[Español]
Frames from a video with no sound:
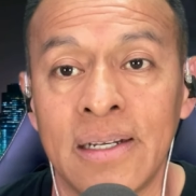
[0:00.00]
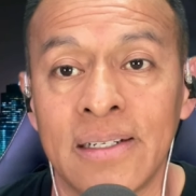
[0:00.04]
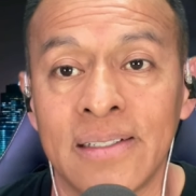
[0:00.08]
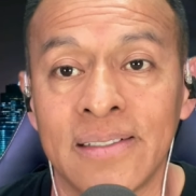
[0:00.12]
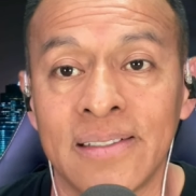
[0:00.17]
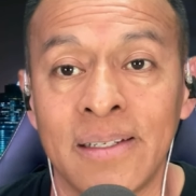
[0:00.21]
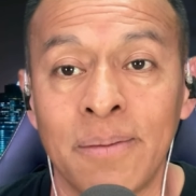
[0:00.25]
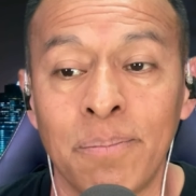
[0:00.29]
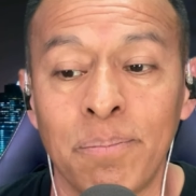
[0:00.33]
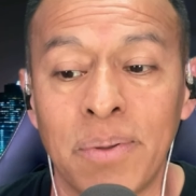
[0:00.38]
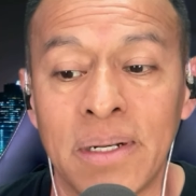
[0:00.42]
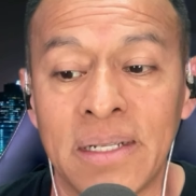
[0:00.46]

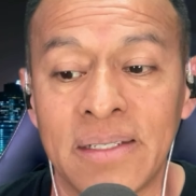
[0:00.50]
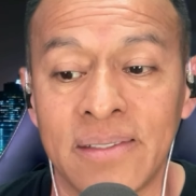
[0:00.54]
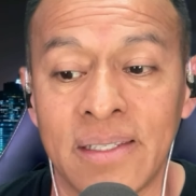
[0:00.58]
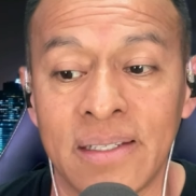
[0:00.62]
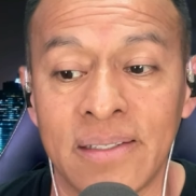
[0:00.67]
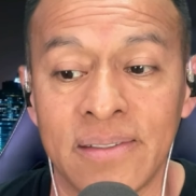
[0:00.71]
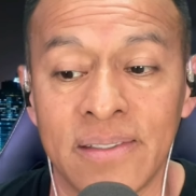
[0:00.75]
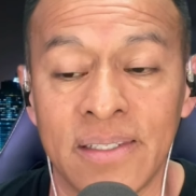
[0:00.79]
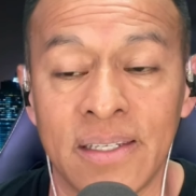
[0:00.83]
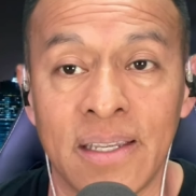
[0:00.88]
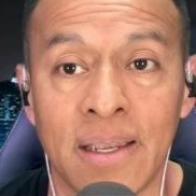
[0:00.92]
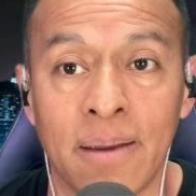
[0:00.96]
simple y
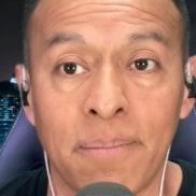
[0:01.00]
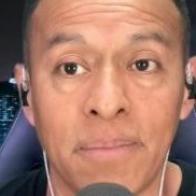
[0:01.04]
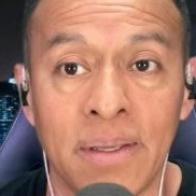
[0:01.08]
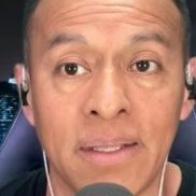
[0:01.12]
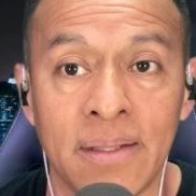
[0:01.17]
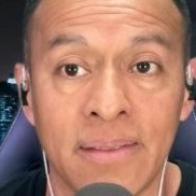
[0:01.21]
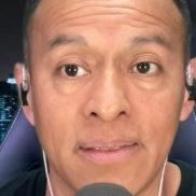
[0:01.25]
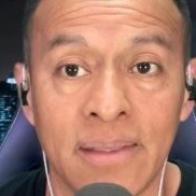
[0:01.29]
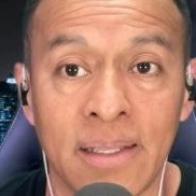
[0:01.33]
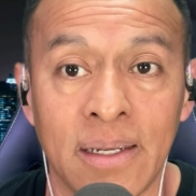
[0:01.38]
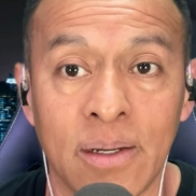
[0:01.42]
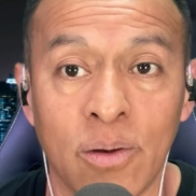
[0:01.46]

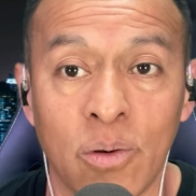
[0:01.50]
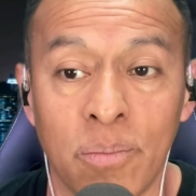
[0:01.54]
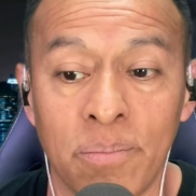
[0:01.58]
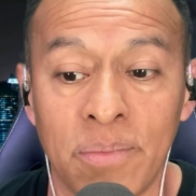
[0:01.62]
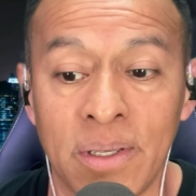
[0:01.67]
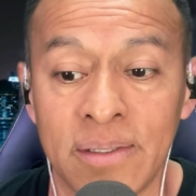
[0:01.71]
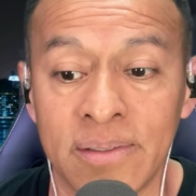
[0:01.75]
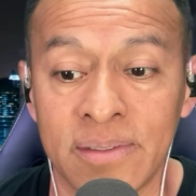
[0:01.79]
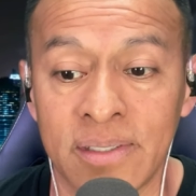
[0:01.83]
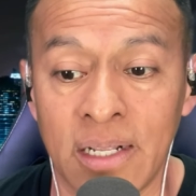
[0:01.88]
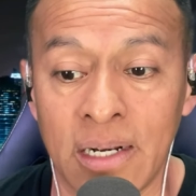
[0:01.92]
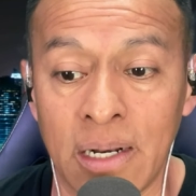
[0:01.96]
sencillamente
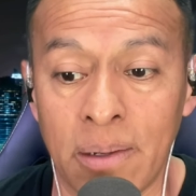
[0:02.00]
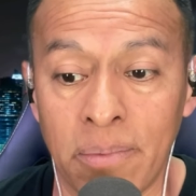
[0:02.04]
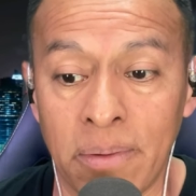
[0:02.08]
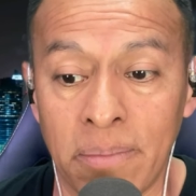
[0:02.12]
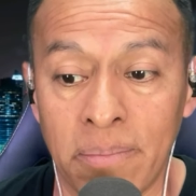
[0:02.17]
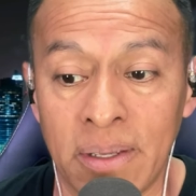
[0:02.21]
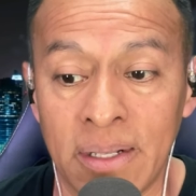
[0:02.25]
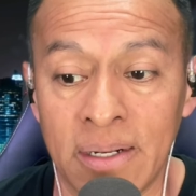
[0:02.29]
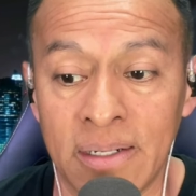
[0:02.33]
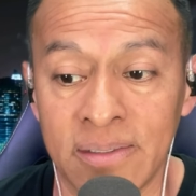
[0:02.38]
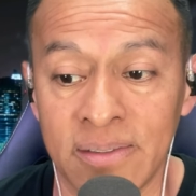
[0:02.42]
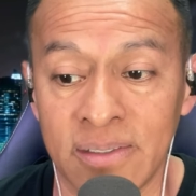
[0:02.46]
comienzan a
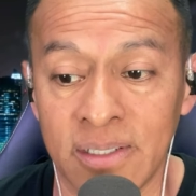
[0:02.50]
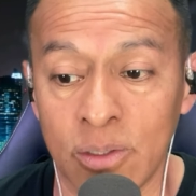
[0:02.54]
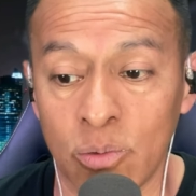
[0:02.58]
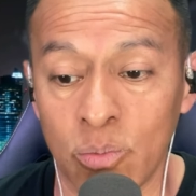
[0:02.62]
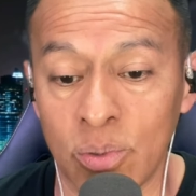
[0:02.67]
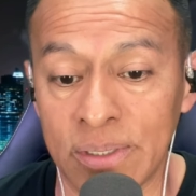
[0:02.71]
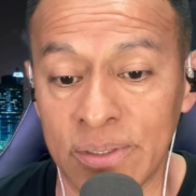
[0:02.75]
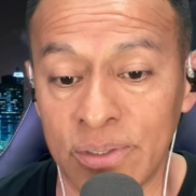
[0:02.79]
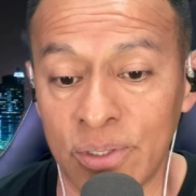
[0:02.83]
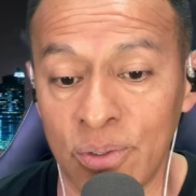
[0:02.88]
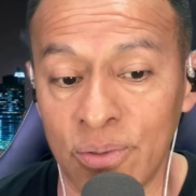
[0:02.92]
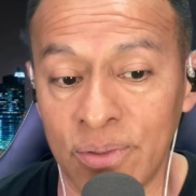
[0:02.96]
vivir en
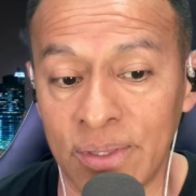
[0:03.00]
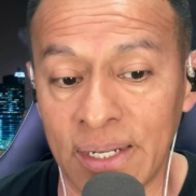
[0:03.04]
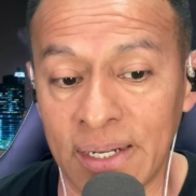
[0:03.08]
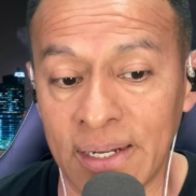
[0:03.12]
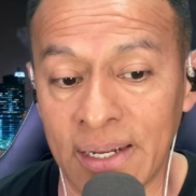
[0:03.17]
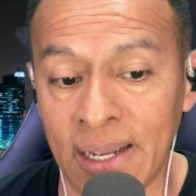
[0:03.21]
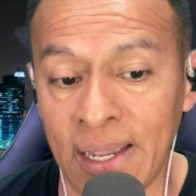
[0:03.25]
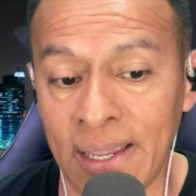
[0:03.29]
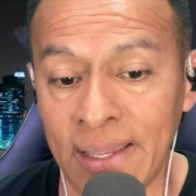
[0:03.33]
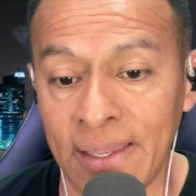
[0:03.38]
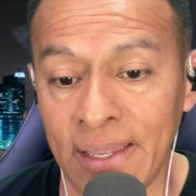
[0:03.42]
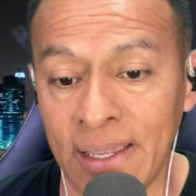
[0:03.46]
situación de
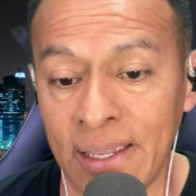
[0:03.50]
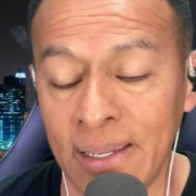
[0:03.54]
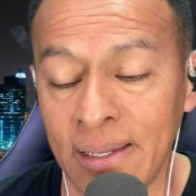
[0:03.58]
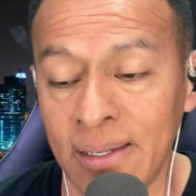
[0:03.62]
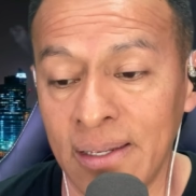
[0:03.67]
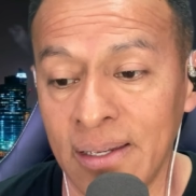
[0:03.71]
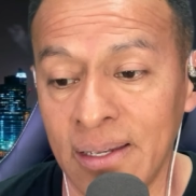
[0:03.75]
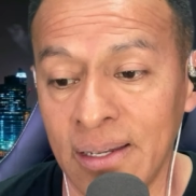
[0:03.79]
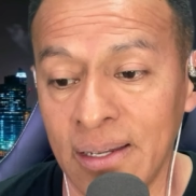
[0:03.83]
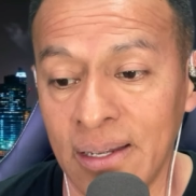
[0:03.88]
calle,